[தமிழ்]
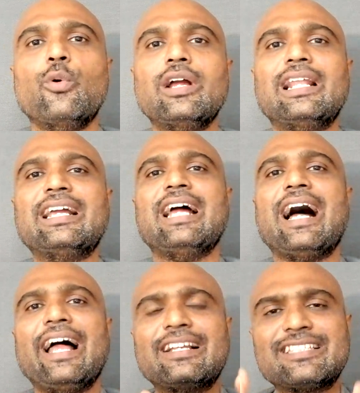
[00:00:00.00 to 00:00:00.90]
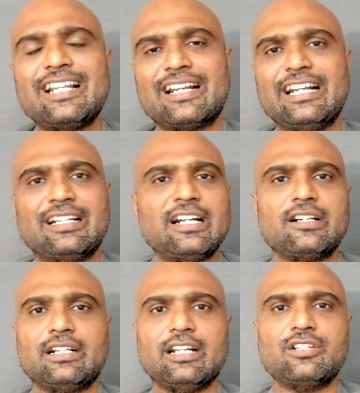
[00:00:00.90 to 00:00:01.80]
உங்களுக்கு ஆக்சலரேட்டட்
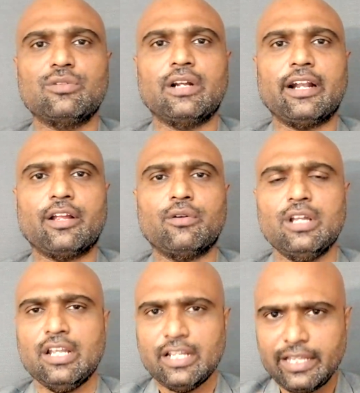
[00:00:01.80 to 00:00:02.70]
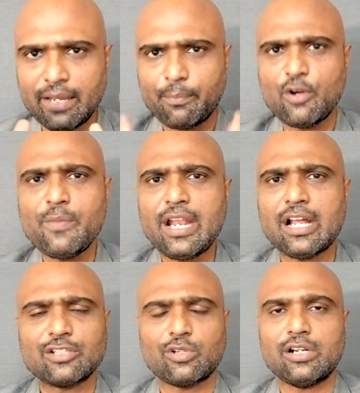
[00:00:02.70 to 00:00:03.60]
ரிட்டர்ன்ஸும் கிடைக்கும் இது எப்போவுமே
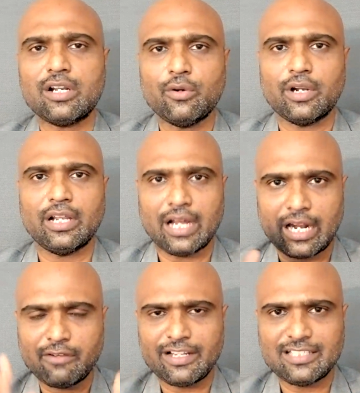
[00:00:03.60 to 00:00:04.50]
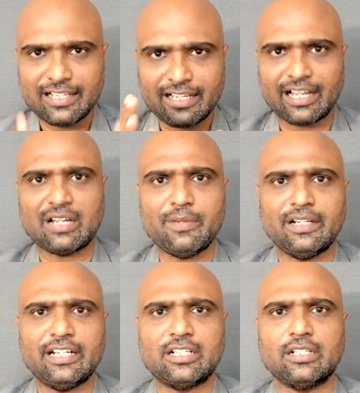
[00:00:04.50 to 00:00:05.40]
நான் சொல்கிற ஒரு அட்வைசரி
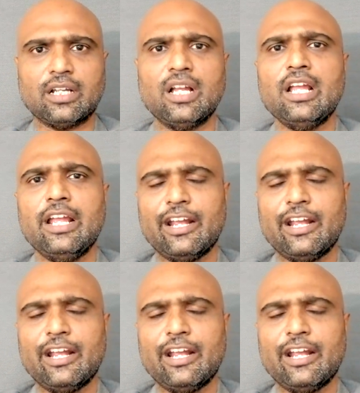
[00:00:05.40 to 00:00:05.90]
ரெக்கமெண்டேஷன் தான்